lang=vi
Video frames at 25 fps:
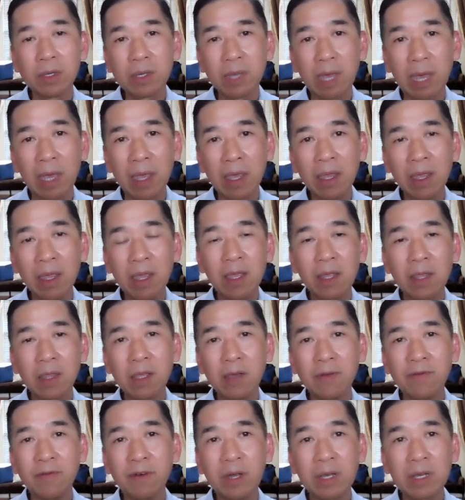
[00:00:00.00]
chia sẻ,
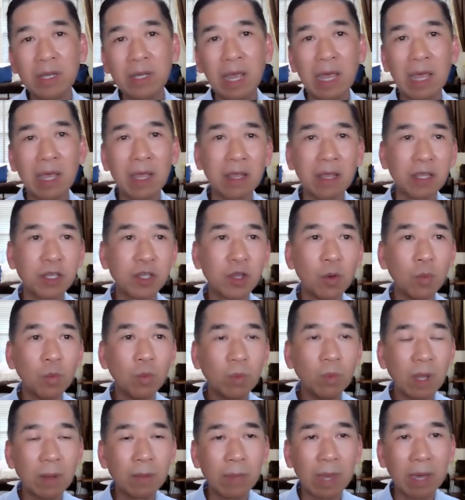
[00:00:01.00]
từ vấn đề
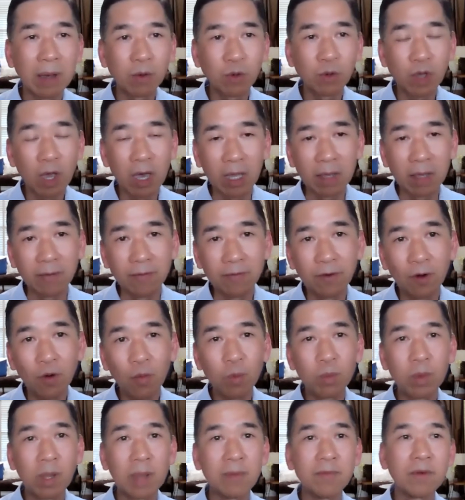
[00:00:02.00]
sống làm sao cho hạnh
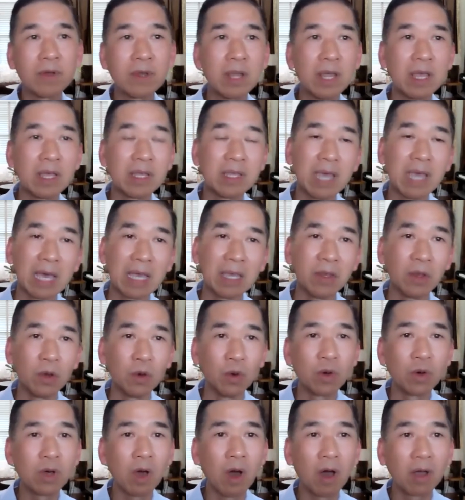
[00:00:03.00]
phúc, là vấn đề dạy
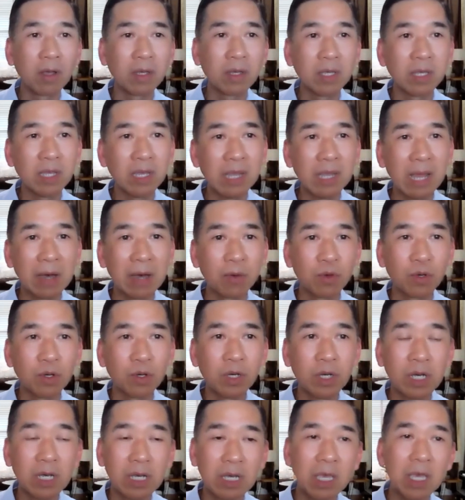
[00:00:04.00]
dỗ con như thế nào
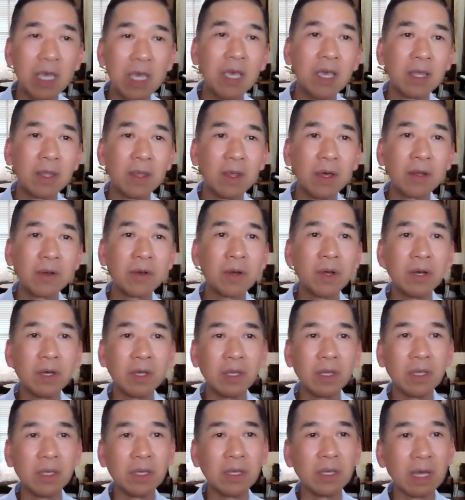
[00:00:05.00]
trước khi nó
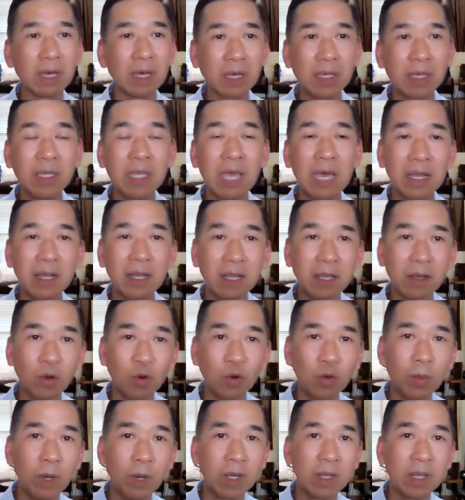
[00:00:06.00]
rời cái gia đình
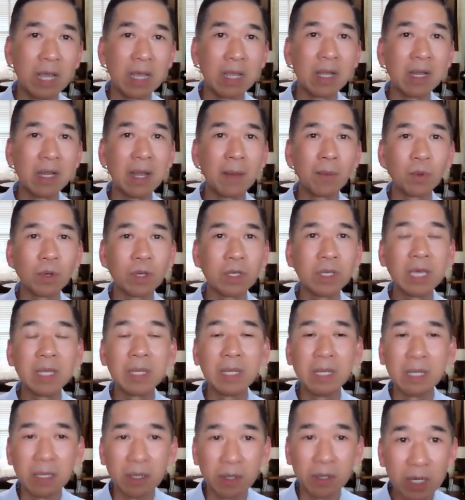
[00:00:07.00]
của mình để nó lập cái gia
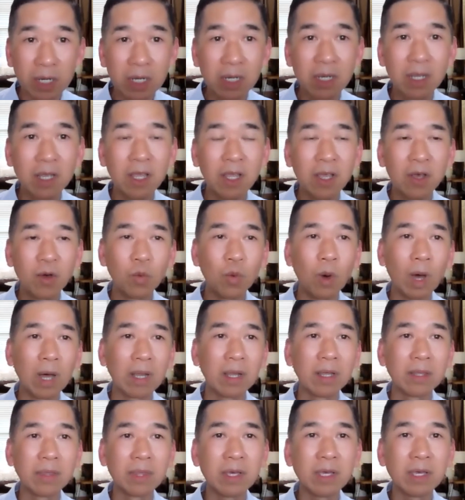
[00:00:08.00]
đình riêng,
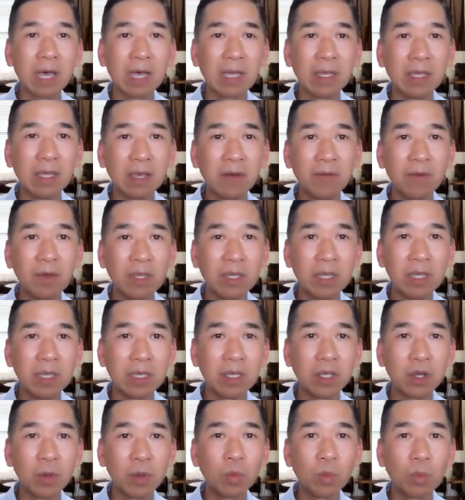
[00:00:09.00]
hoặc là tất cả những cái vấn đề
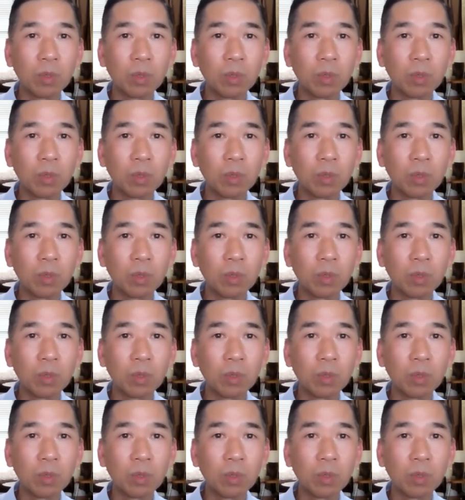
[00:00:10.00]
